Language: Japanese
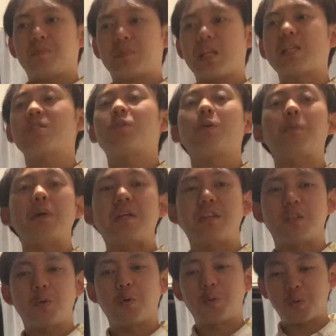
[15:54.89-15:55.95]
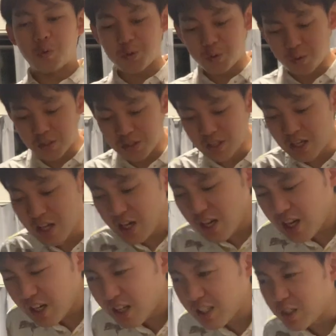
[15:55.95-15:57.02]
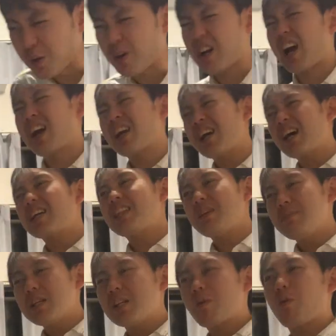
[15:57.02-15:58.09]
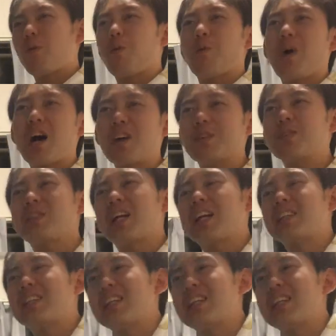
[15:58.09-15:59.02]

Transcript: テスト勉強と一緒です。よく考えてみこのワークなん